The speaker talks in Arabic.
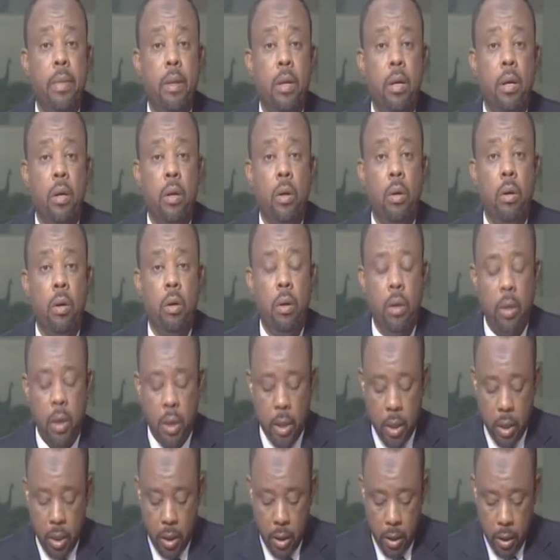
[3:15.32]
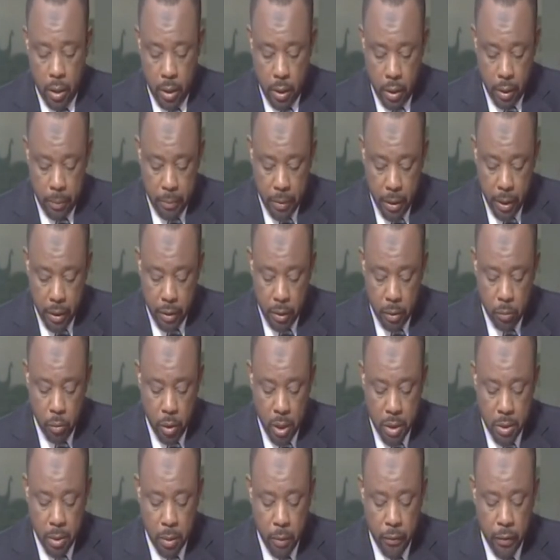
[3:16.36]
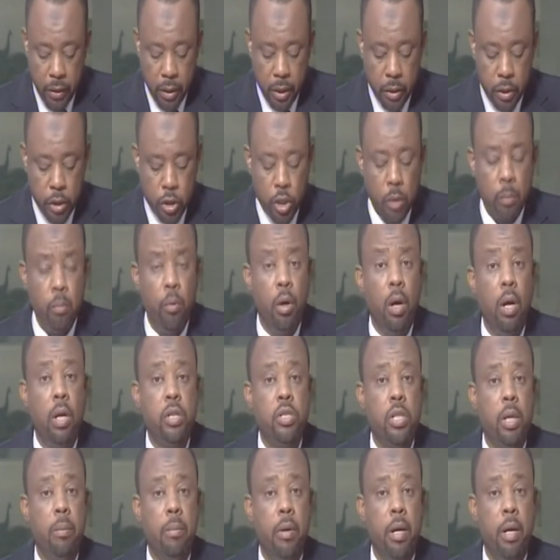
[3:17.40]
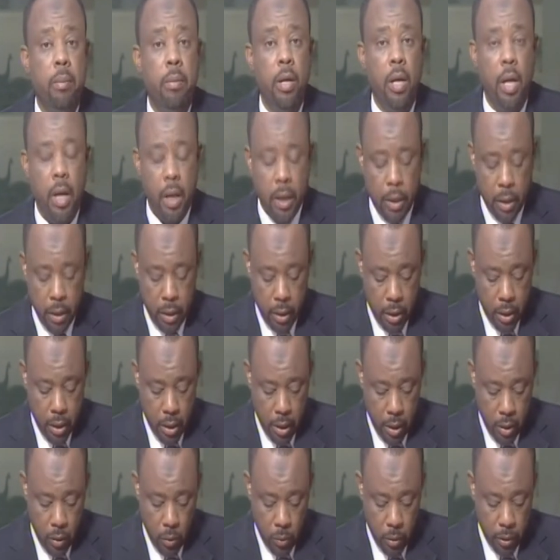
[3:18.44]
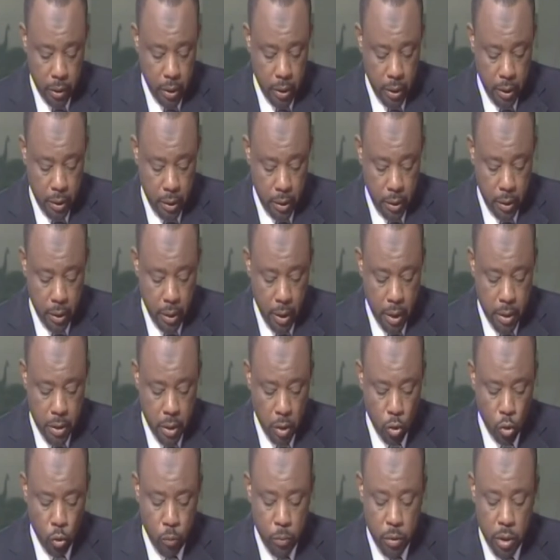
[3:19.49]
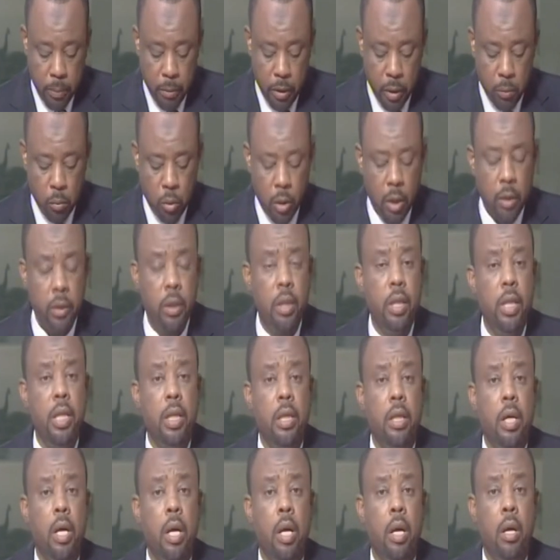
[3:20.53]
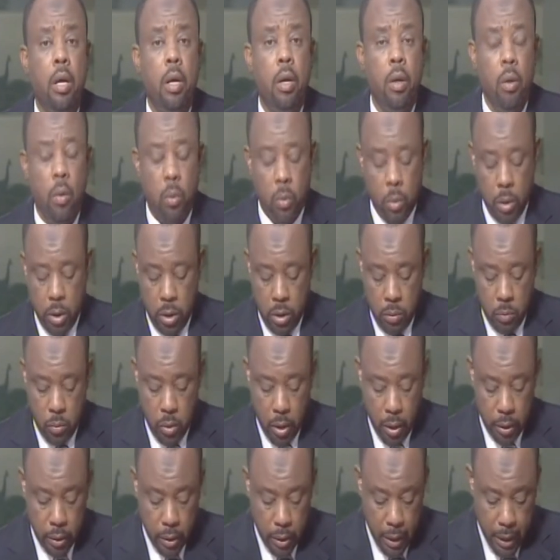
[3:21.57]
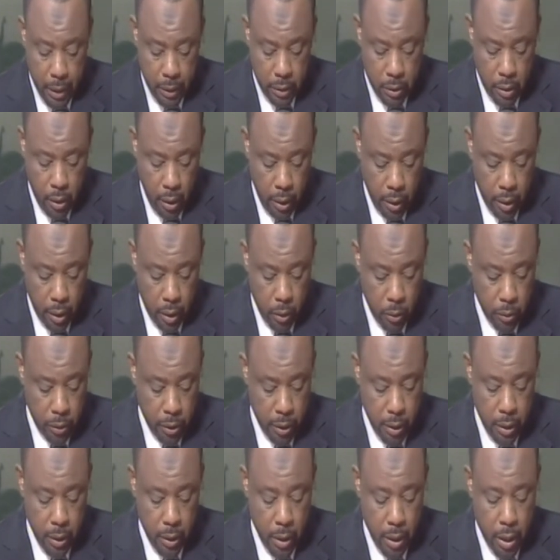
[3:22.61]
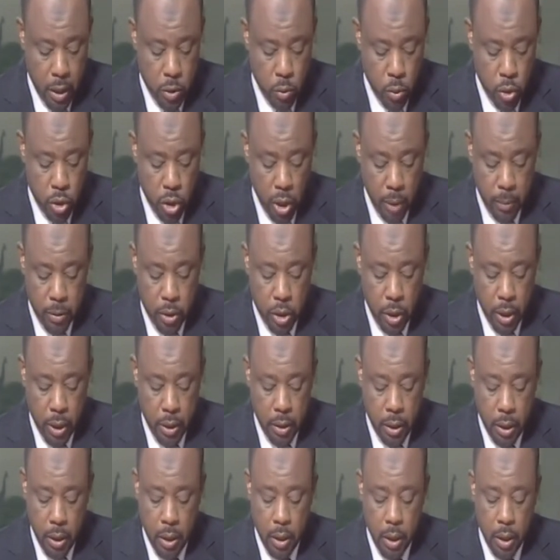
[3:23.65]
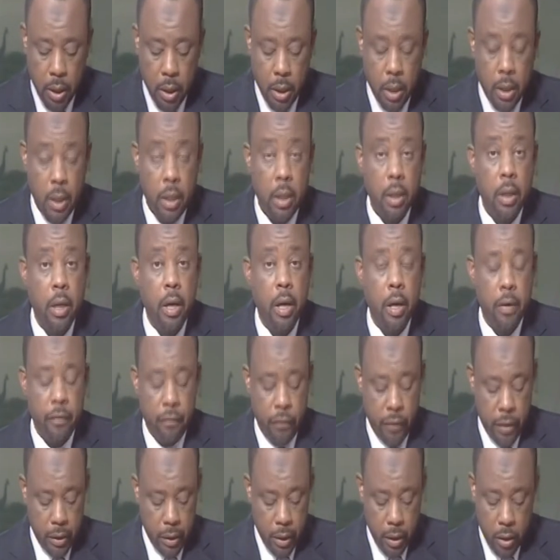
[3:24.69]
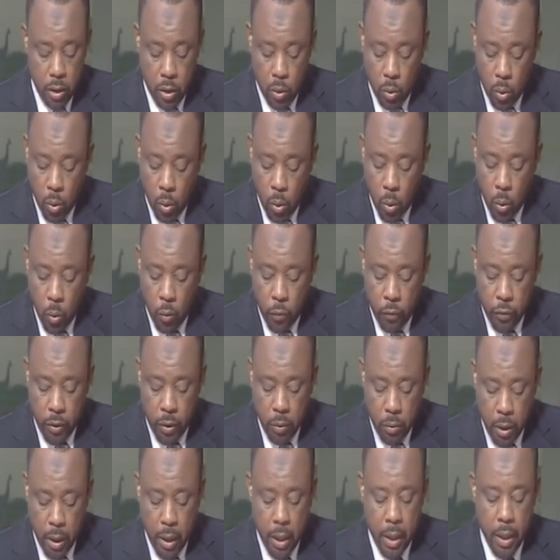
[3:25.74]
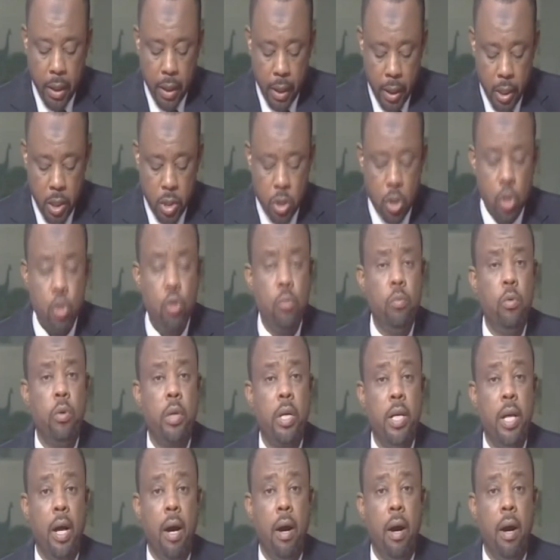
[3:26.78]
وبهذه المناسبة فإن تجمع شباب الحركة الوطنية للإنقاذ يطلب من جميع المناضلين والمناضلات للحركة الوطنية للإنقاذ والشعب التشادي كافة للوقوف وراء رئيس الجمهورية